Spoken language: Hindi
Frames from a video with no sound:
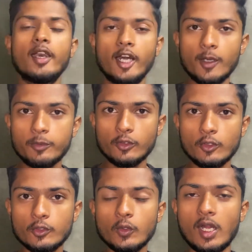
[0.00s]
आप
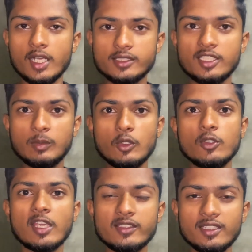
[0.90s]
लोगों को आज की
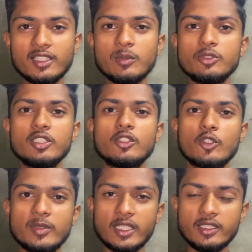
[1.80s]
ब्लॉग कैसी लगी मुझे
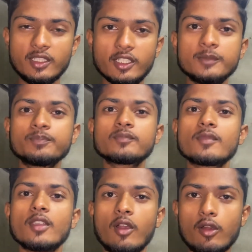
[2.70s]
ज़रूर बताइएगा
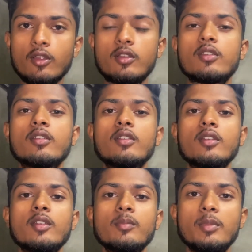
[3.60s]
और
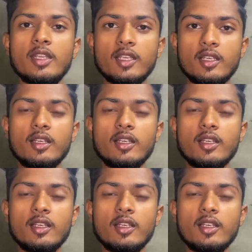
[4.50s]
मेरा